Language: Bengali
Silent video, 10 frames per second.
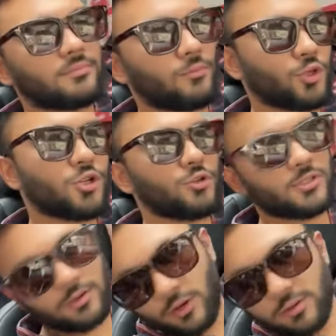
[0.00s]
মজা
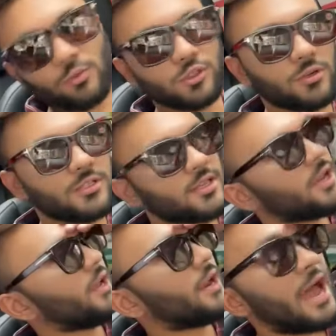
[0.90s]
হয়েছে অনেক মজা হয়েছে
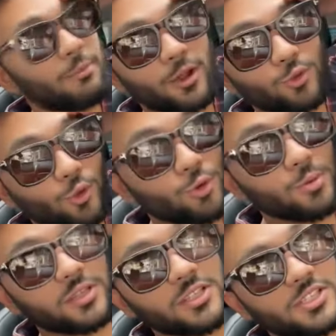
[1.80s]
অ্যান্ড আবারও
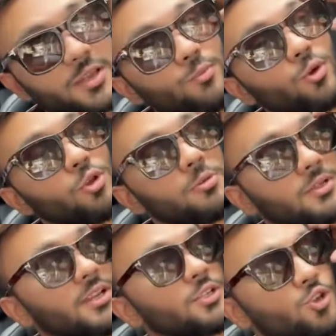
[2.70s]
ধন্যবাদ দিতে চাই
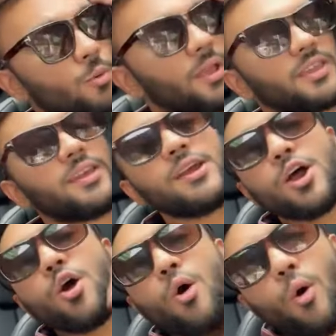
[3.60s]
বাজারের সবাইকে
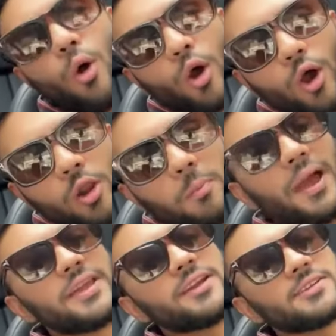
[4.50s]
অল
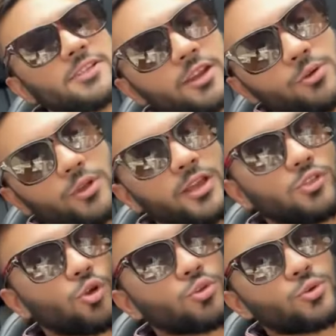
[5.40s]
বাইকার্স কিউকে
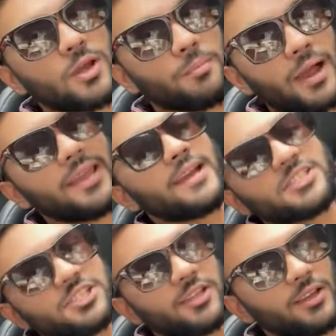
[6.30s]
যতটা বাইক
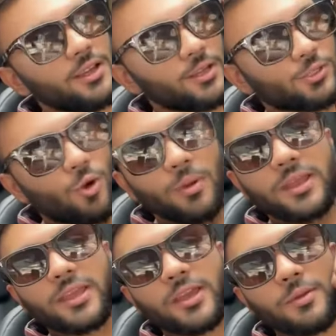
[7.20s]
আসছে
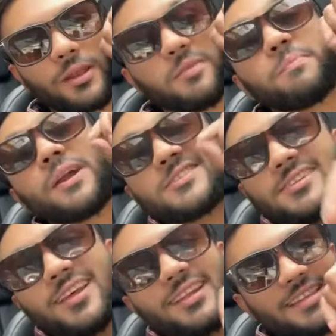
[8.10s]
সবাইকে মানে
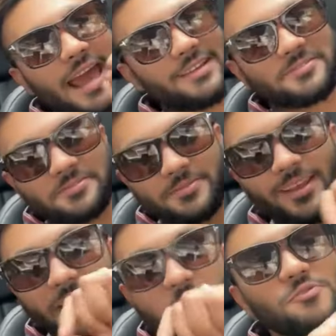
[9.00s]
পার্সোনালি থ্যাংকস
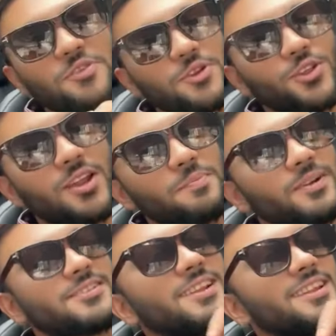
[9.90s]
এই ভিডিও দ্বারা
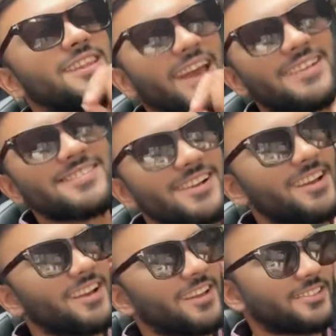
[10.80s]
পার্সোনালি থ্যাংকস
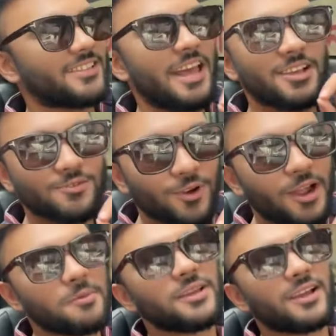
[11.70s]
যে থ্যাংকস ফর
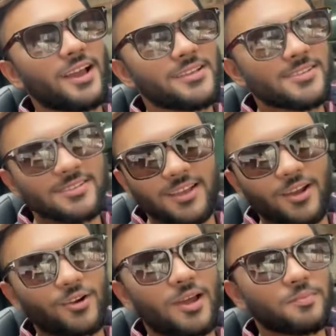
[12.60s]
কামিং গাইস
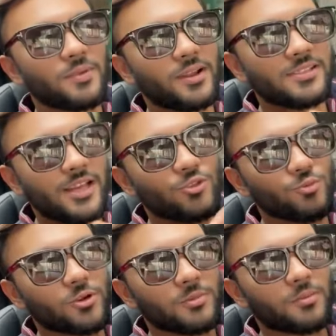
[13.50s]
কারণ আপনারা যে এত
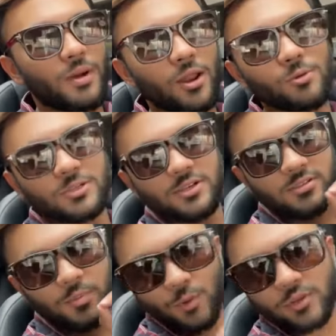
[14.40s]
পরিমাণ ভালোবাসার
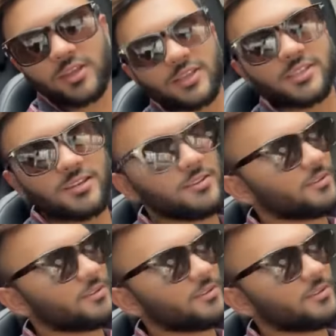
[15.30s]
সাপোর্ট দিয়েছেন